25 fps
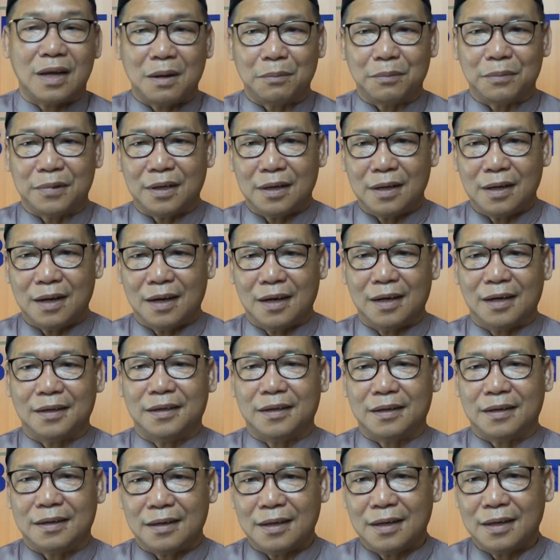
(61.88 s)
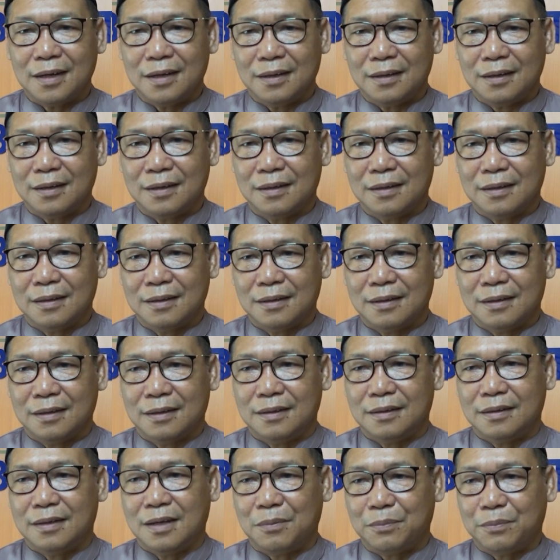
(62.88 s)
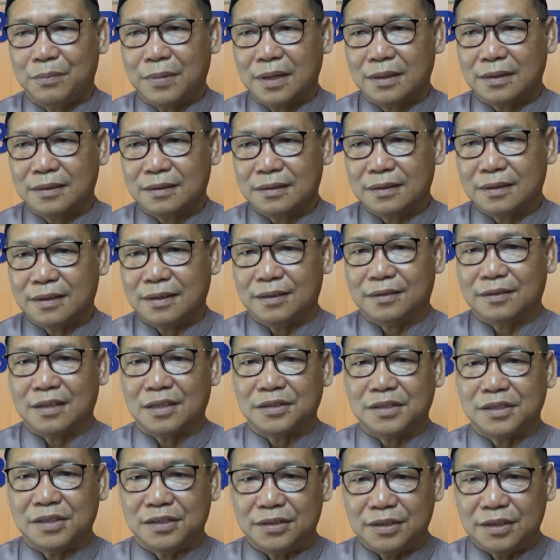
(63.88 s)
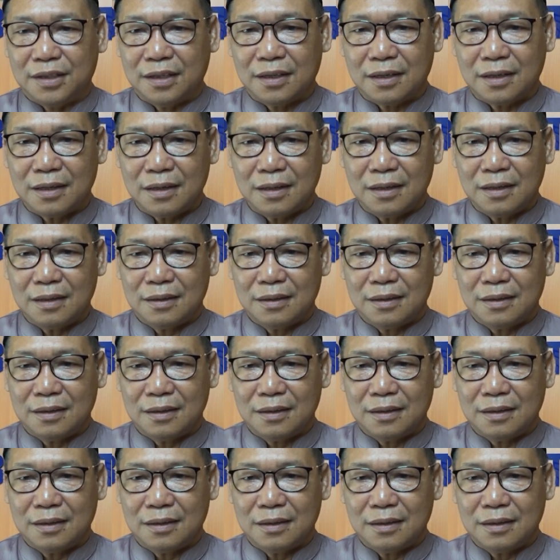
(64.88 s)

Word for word: ya, akhirnya dapat kita sisir